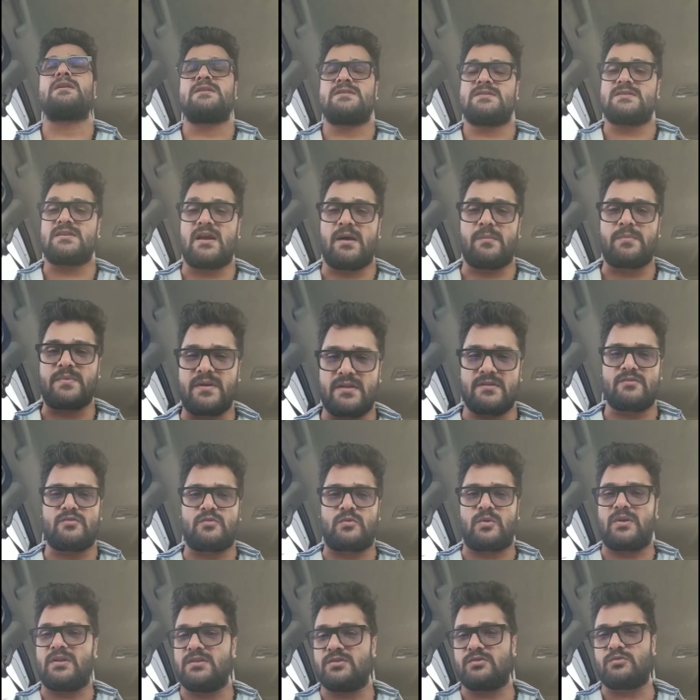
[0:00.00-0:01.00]
जैसे आपने
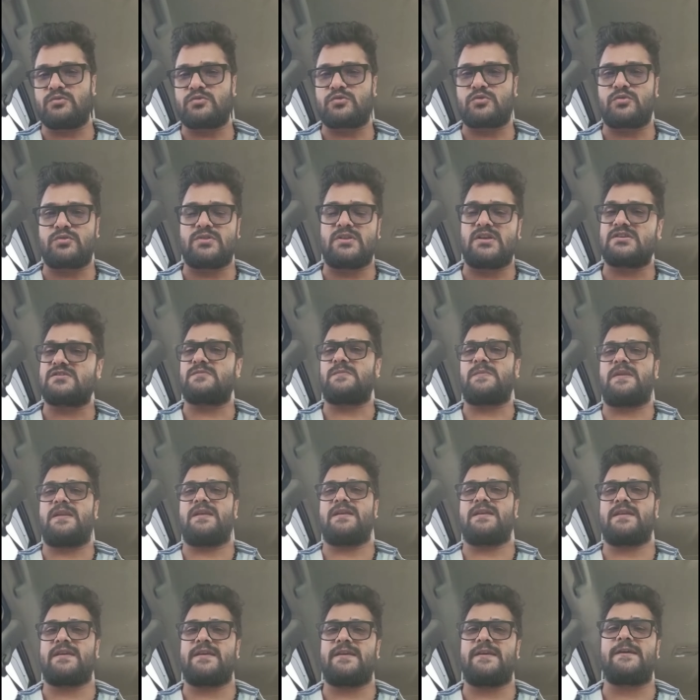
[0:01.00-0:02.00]
तुरंत उसको दस
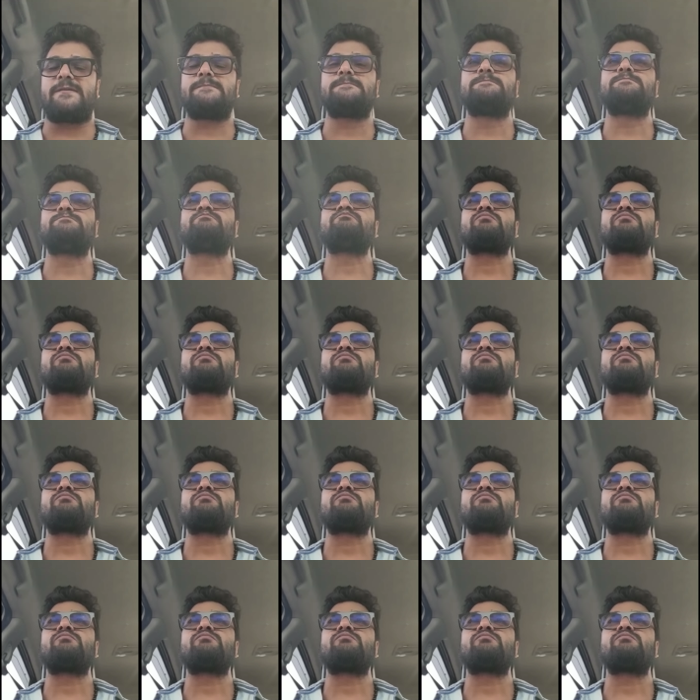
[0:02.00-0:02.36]
मिलियन किया